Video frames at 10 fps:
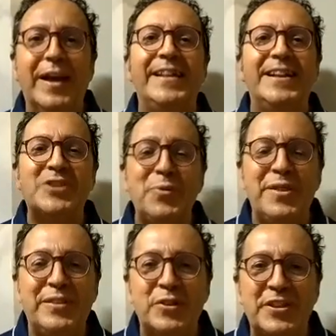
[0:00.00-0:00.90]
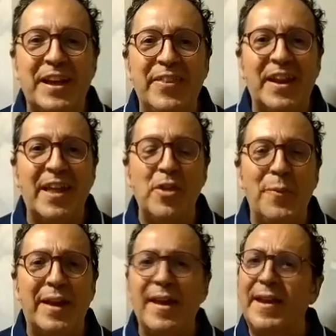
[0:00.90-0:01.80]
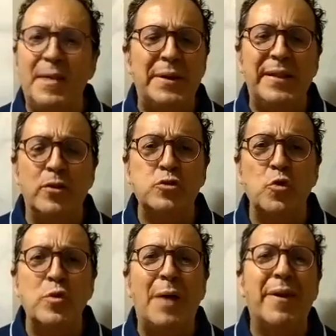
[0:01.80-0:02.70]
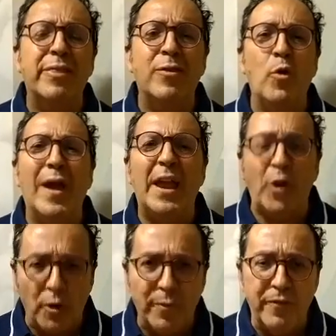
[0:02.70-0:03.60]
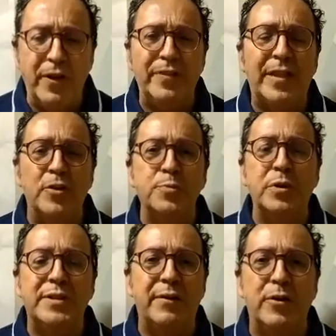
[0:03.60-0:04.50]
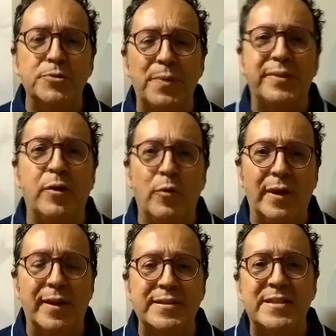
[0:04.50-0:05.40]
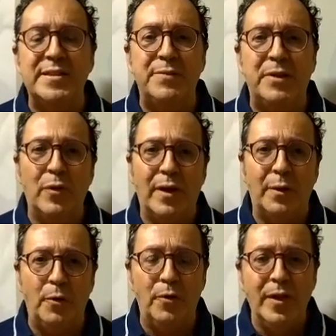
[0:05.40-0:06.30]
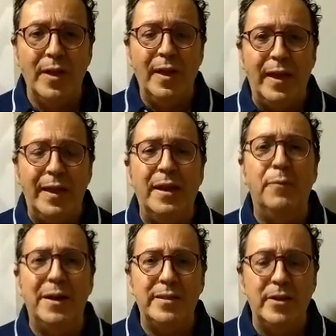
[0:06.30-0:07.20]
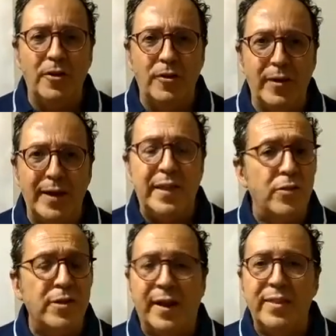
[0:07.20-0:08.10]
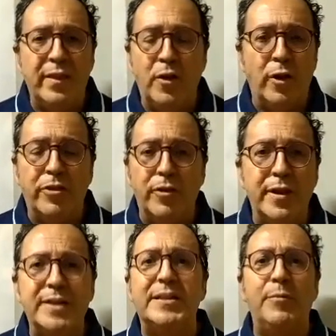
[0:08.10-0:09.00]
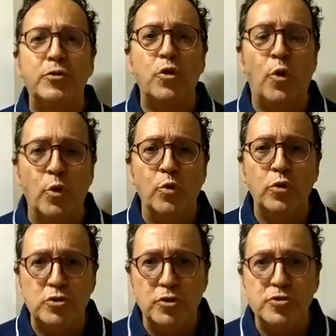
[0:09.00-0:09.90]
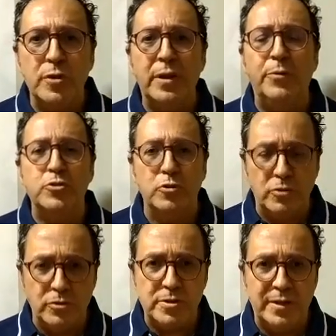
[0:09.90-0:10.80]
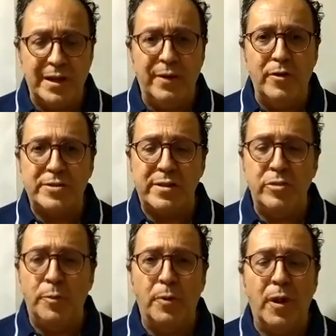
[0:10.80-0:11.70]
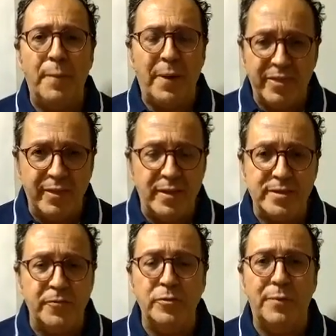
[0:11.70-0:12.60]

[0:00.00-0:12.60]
Hola, ¿qué tal? Soy Vicente Ortega de Radio Marque. Quería mandaros un abrazo enorme, felicitaros por el trabajo espectacular que estáis llevando a cabo en el Báltico y daros las gracias de corazón. Estamos orgullosos de vosotros. El trabajo que estáis haciendo por la paz es